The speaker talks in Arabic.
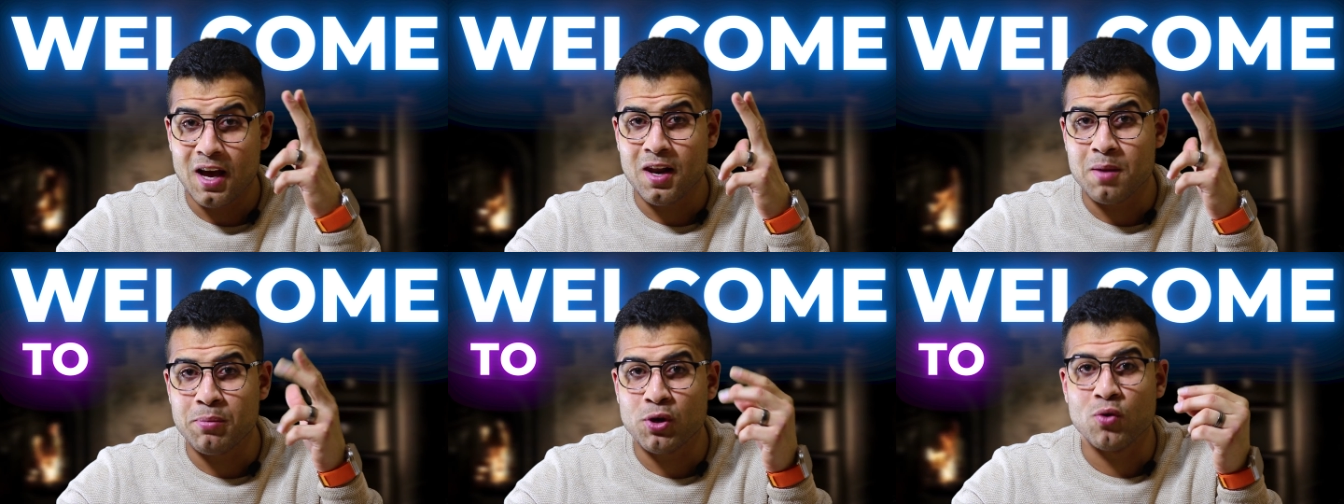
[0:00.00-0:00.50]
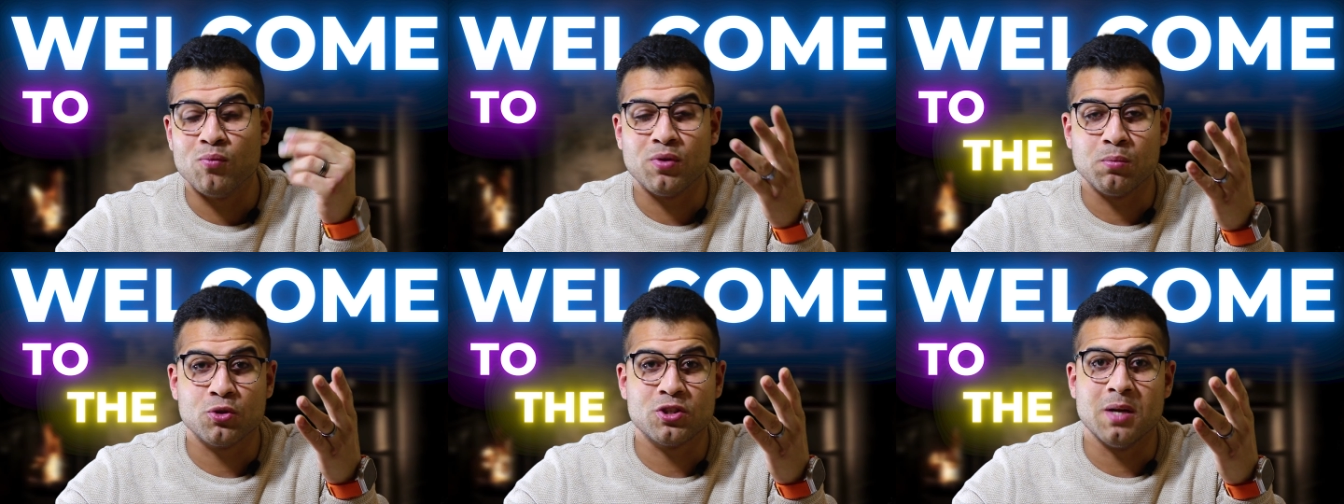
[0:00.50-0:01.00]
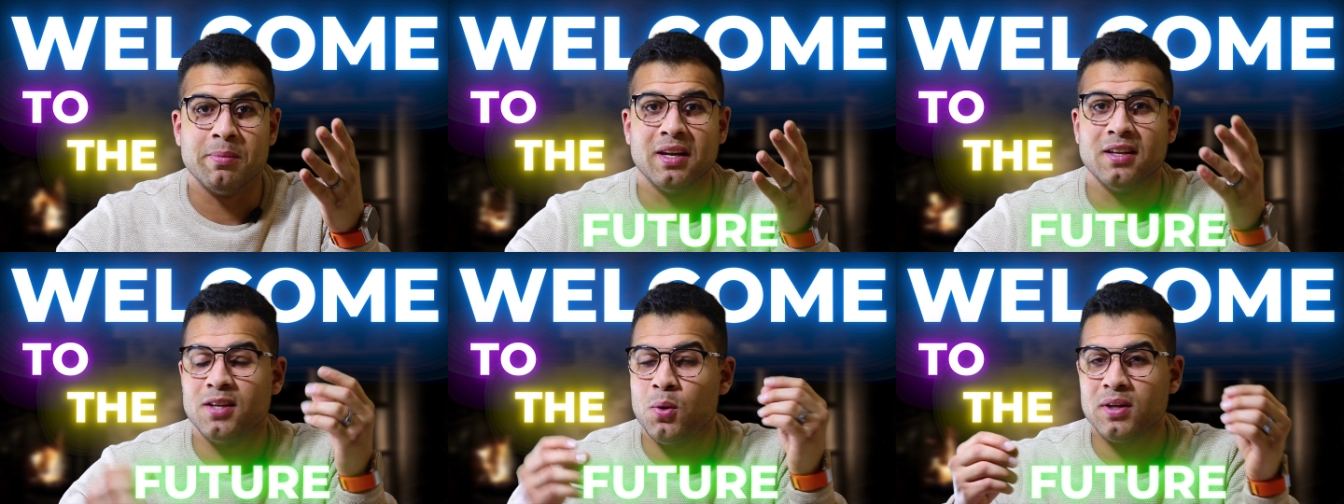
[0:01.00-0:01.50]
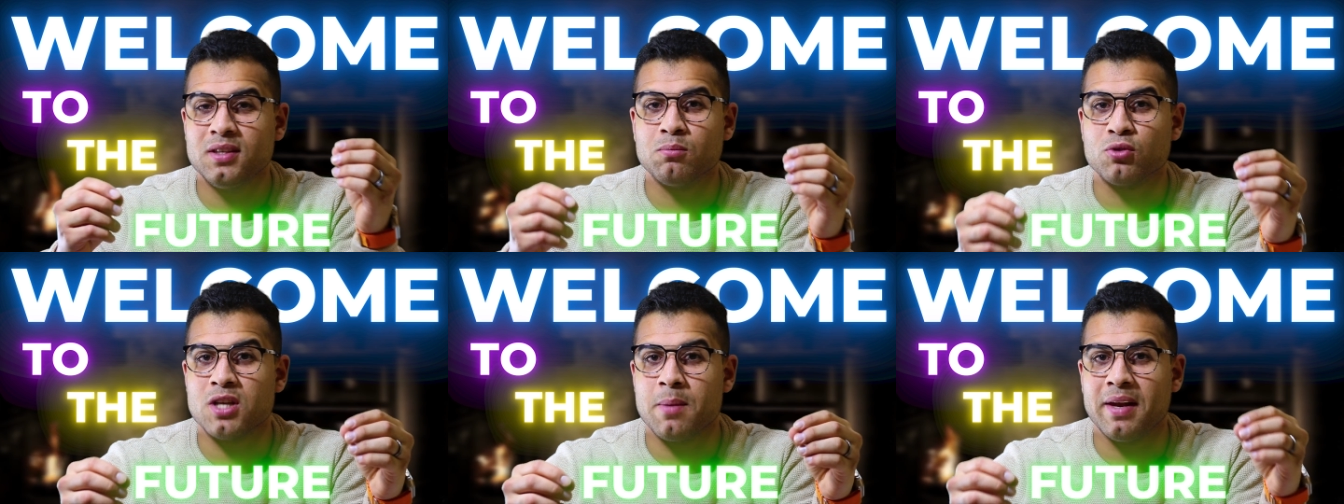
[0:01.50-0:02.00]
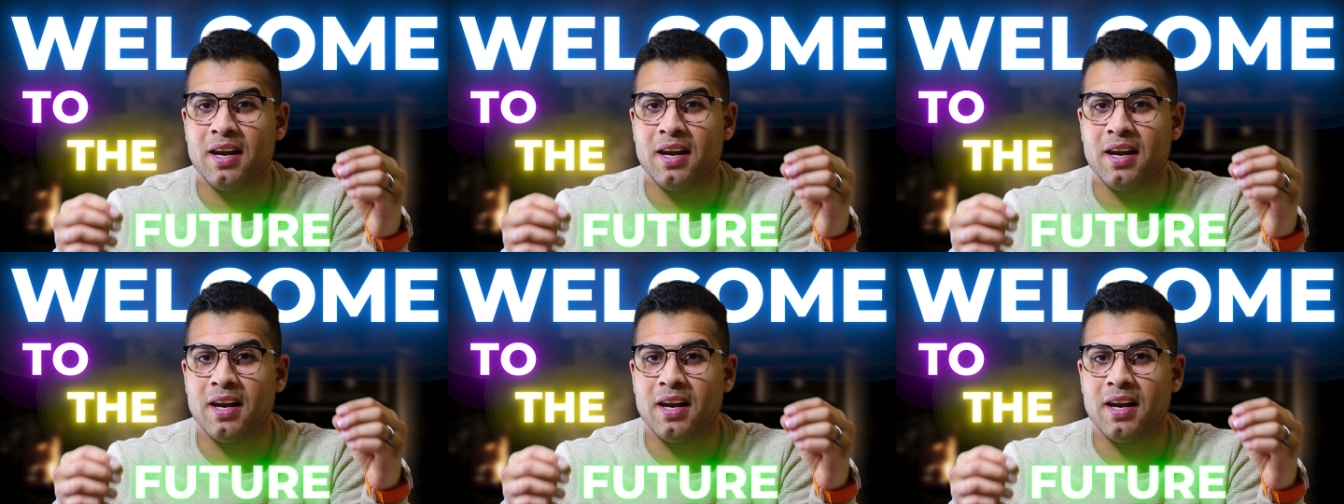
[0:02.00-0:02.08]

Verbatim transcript: اهلا بيكم في المستقبل دلوقتي المستقبل